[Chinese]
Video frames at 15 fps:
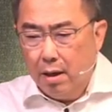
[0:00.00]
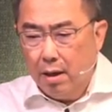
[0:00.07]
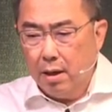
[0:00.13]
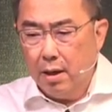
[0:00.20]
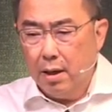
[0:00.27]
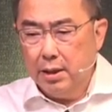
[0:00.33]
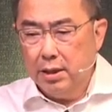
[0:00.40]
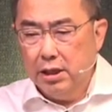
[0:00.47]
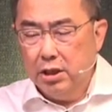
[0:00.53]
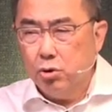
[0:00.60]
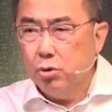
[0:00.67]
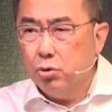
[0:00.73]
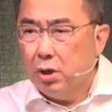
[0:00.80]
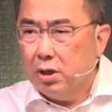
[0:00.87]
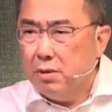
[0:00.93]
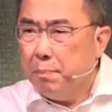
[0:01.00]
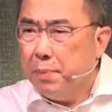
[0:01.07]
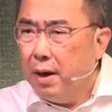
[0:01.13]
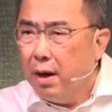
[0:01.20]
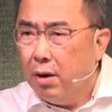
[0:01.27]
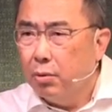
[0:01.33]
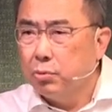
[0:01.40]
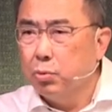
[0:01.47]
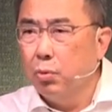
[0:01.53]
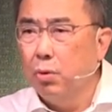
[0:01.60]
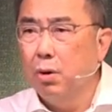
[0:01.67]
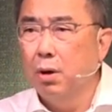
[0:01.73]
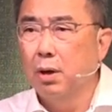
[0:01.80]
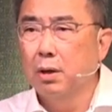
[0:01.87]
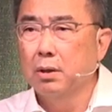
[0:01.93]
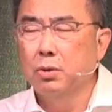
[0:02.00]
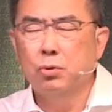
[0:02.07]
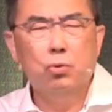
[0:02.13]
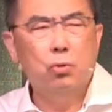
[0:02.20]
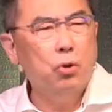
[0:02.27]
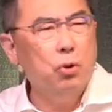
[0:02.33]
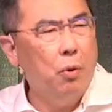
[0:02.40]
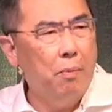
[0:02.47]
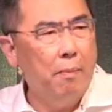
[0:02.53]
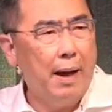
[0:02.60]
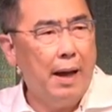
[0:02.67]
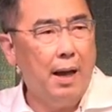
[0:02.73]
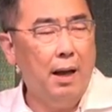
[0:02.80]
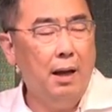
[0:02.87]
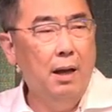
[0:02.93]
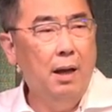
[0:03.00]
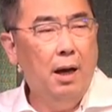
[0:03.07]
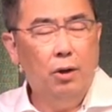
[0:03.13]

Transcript: 啊，宜君最近变好多，哦，你就说有吗？